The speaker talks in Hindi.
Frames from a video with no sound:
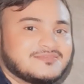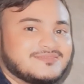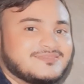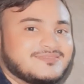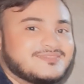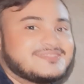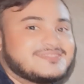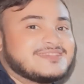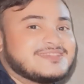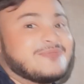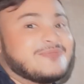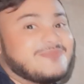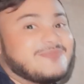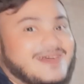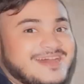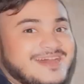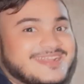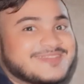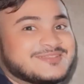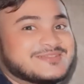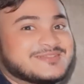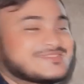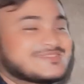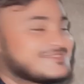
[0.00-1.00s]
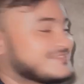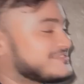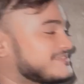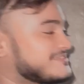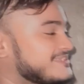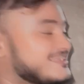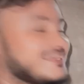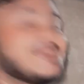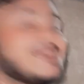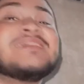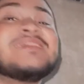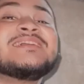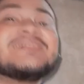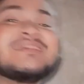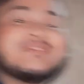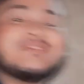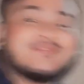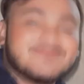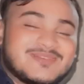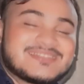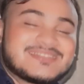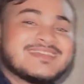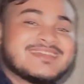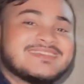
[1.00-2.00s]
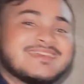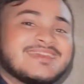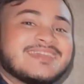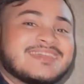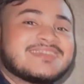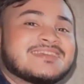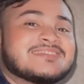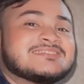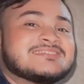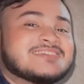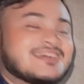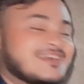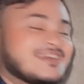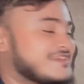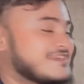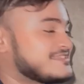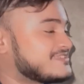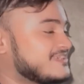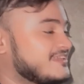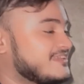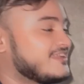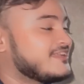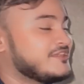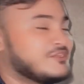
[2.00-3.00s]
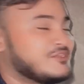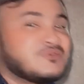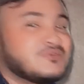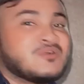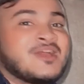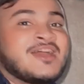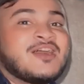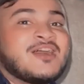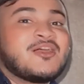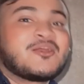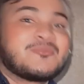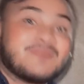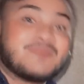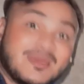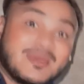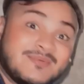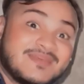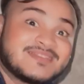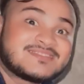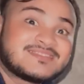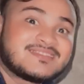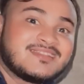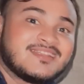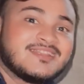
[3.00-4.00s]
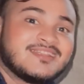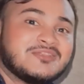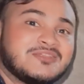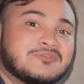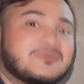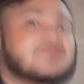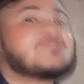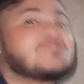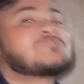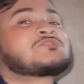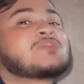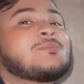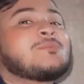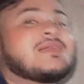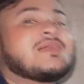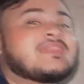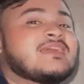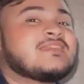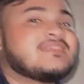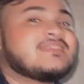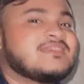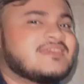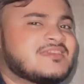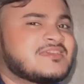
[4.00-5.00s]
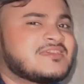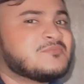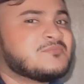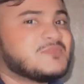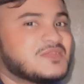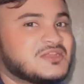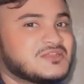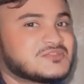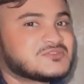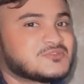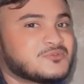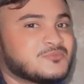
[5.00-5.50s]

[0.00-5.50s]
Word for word: शर्मा रहा है दोस्तों इसके साथ तो- मसला ये है कि जगह इसके लिए न्यू है और मैं भी इसके लिए न्यू हूँ तो इसको पता नहीं है कि मिनी जूम